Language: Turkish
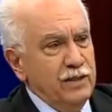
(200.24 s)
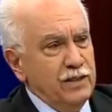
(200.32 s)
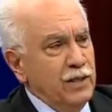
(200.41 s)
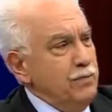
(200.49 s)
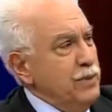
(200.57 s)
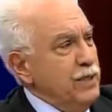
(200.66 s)

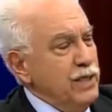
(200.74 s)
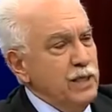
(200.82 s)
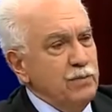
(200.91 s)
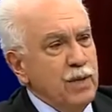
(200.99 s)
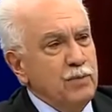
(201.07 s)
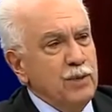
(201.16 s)
cephedeki
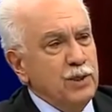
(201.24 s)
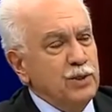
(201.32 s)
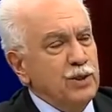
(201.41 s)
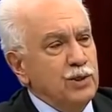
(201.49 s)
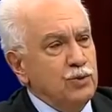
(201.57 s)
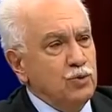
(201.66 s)

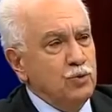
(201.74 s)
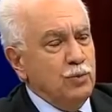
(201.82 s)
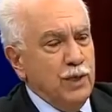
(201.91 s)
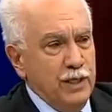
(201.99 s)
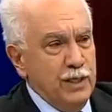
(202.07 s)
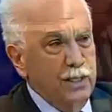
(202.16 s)
Mehmetçi'nin,
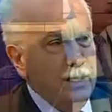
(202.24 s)
subayın e,